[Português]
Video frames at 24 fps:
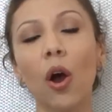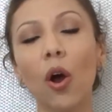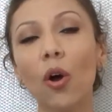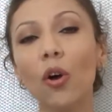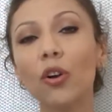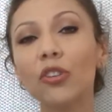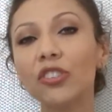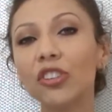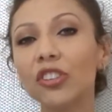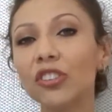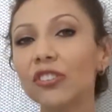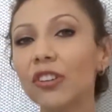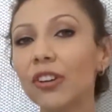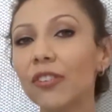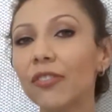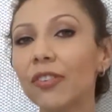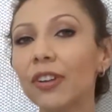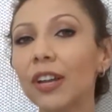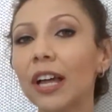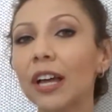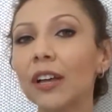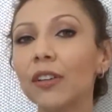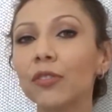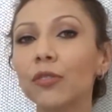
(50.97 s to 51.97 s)
Hoje a gente vai
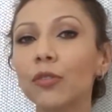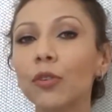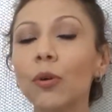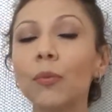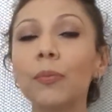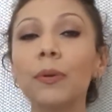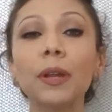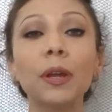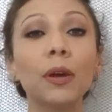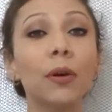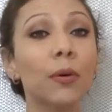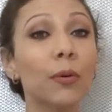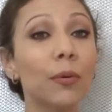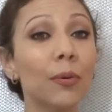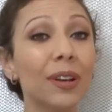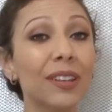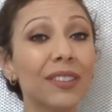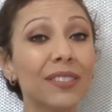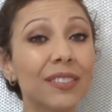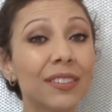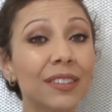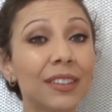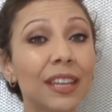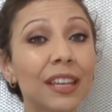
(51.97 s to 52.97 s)
falar sobre o
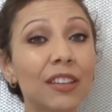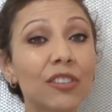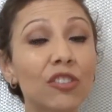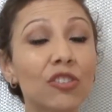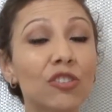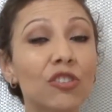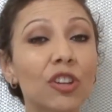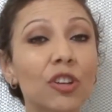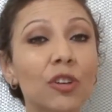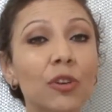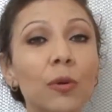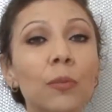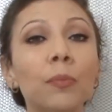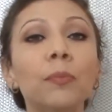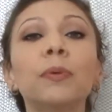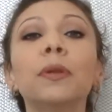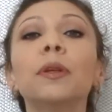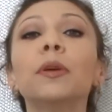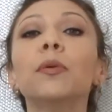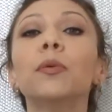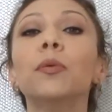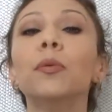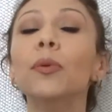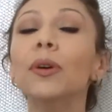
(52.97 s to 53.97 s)
acidente de
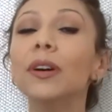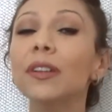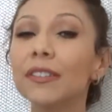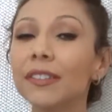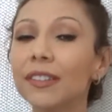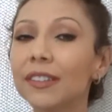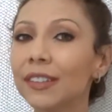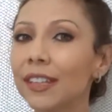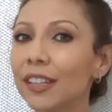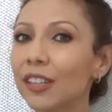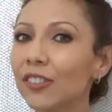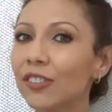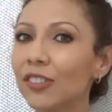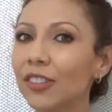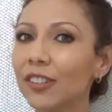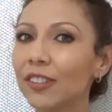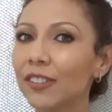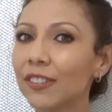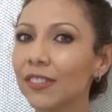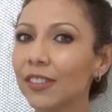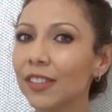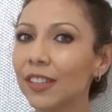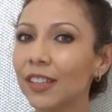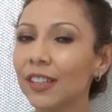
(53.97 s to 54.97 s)
Chernobyl, o acidente em
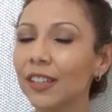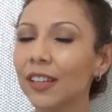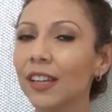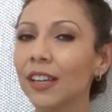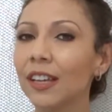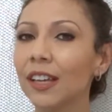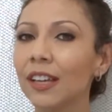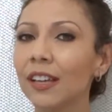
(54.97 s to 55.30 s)
si.